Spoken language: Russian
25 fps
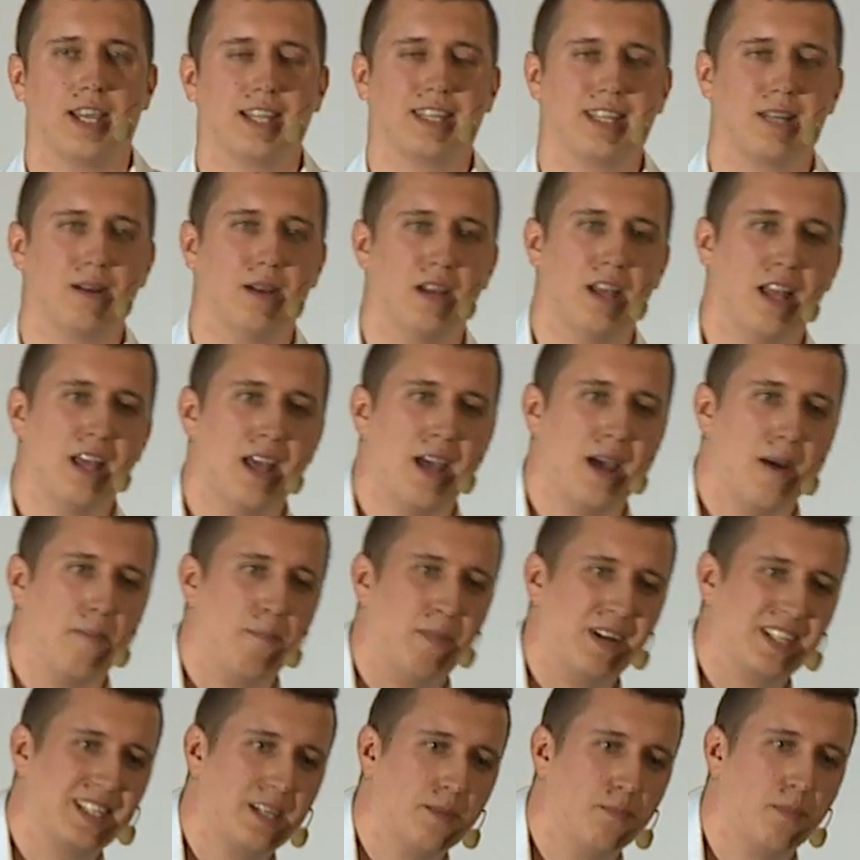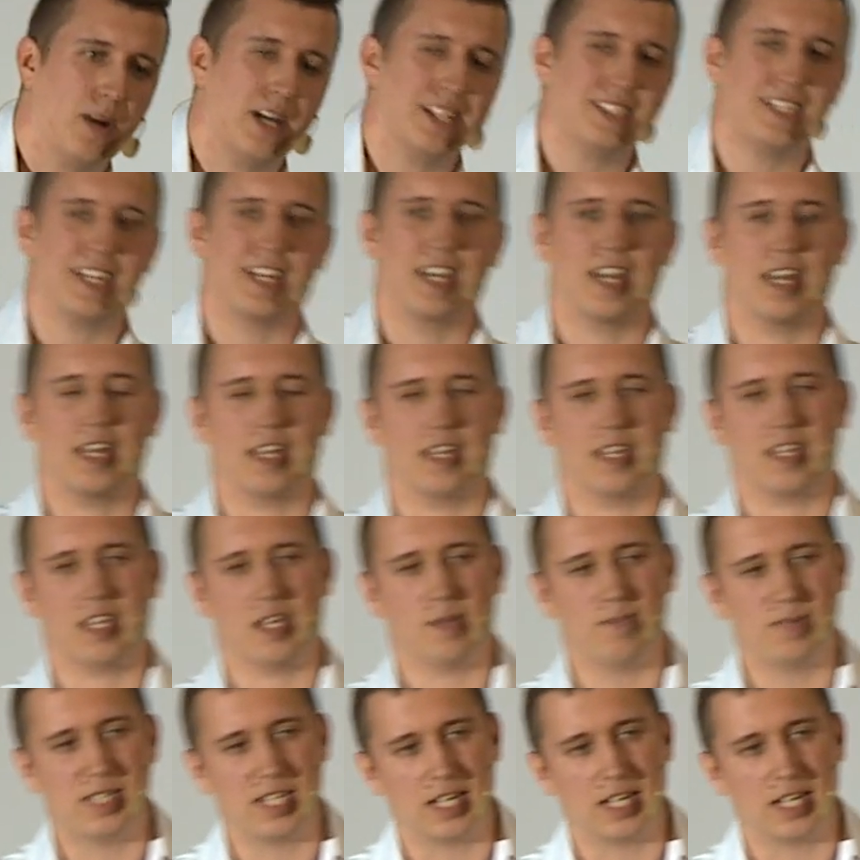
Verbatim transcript: Это математика и